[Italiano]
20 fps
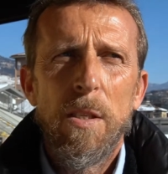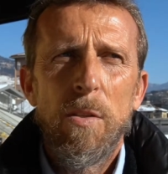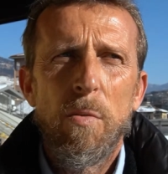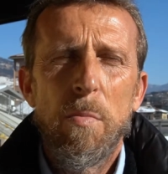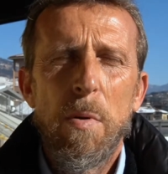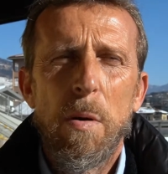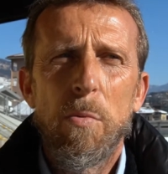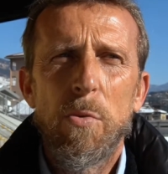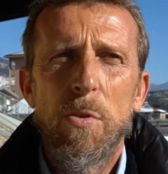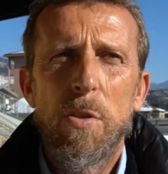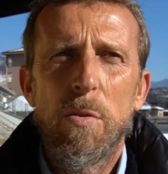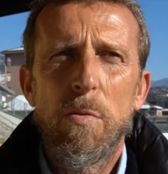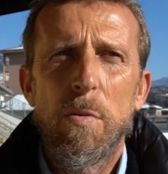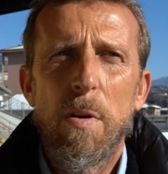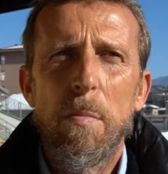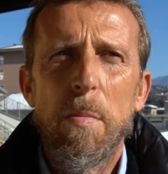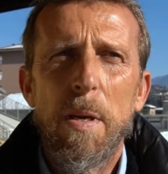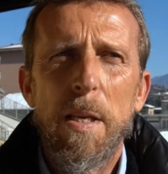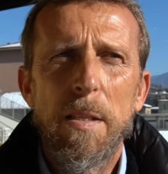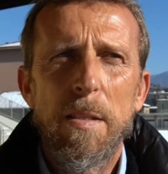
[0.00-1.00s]
dobbiamo
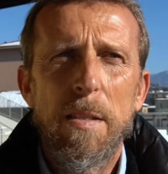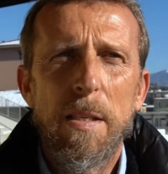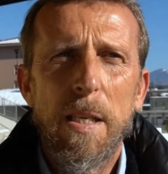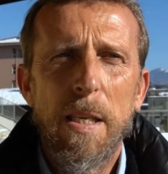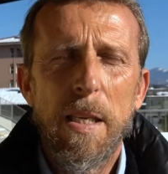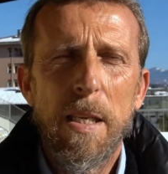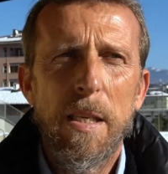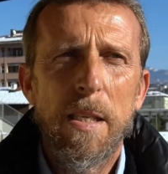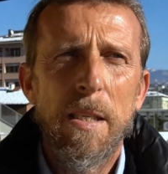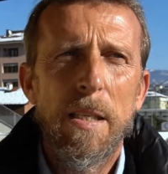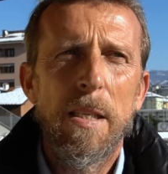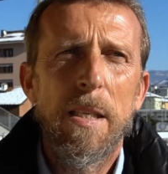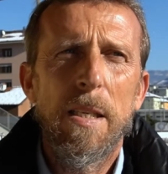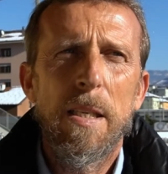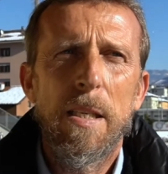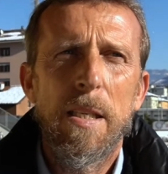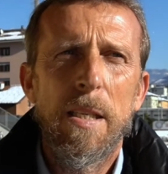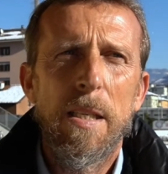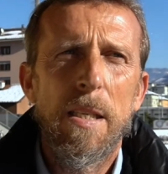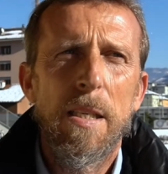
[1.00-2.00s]
sicuramente
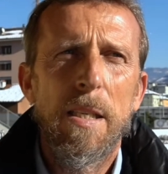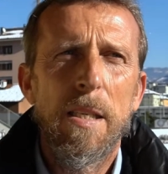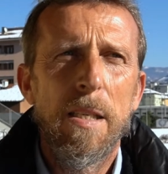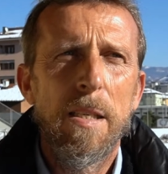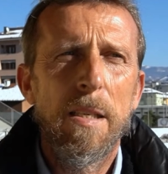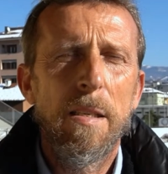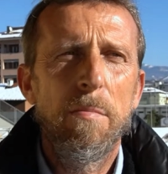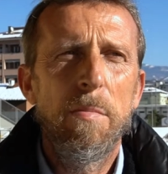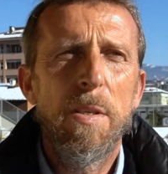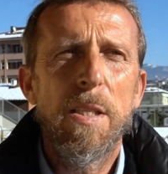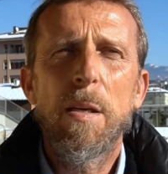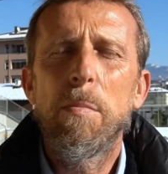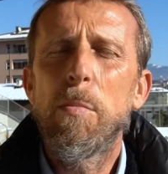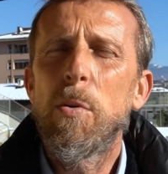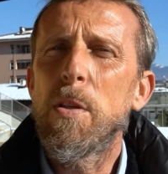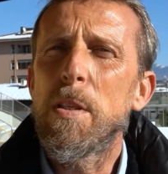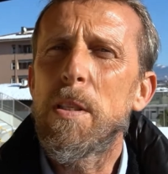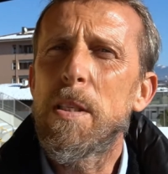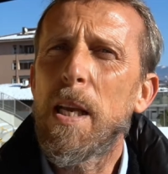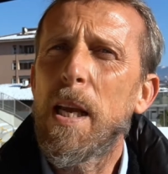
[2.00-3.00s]
eh,
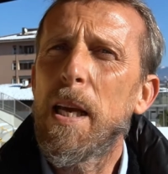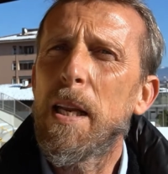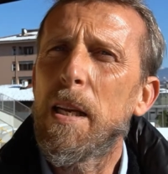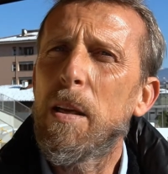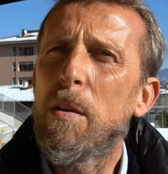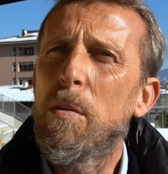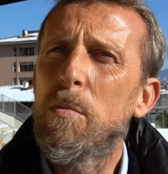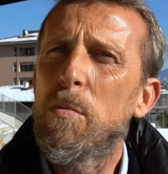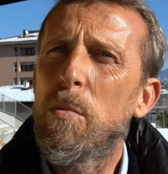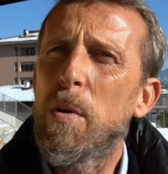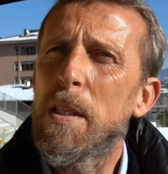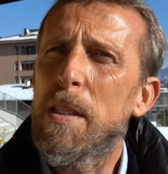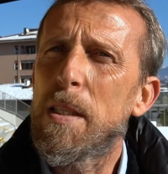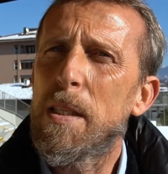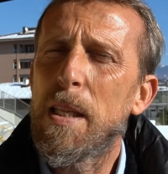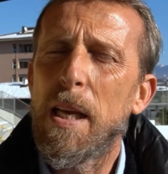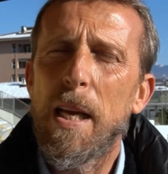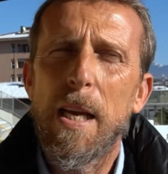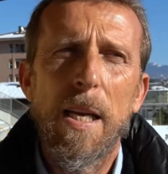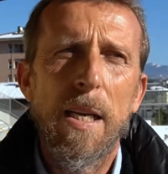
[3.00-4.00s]
metabolizzare
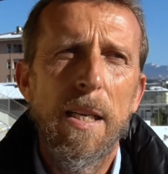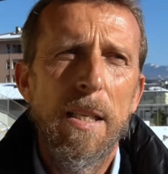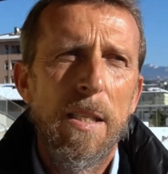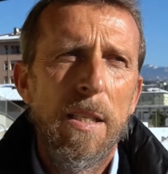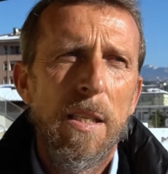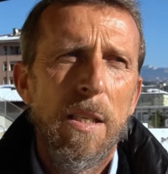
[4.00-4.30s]
questa,